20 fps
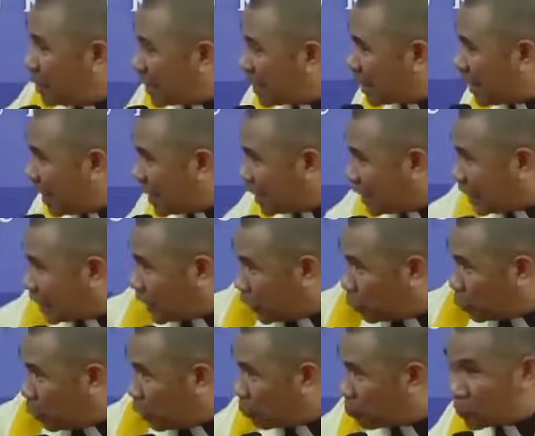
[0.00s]
besar kita
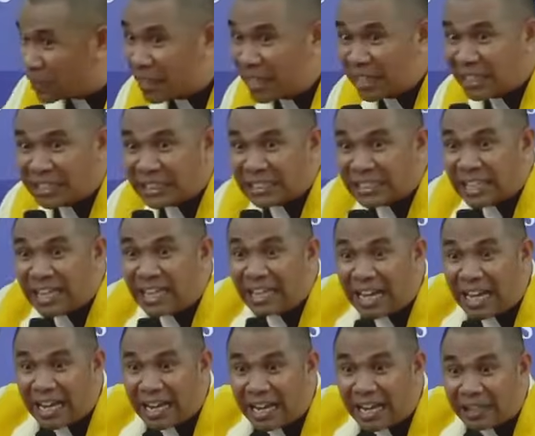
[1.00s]
dua punya
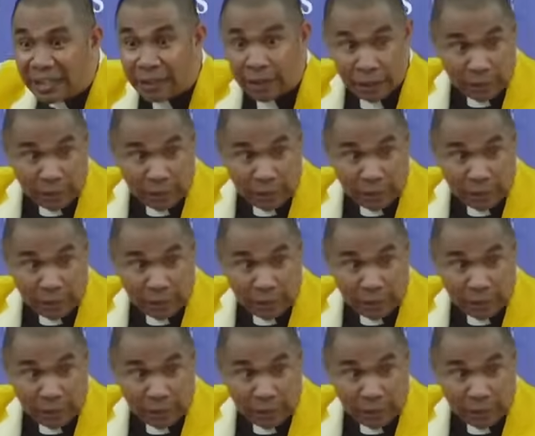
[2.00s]
kesalahan.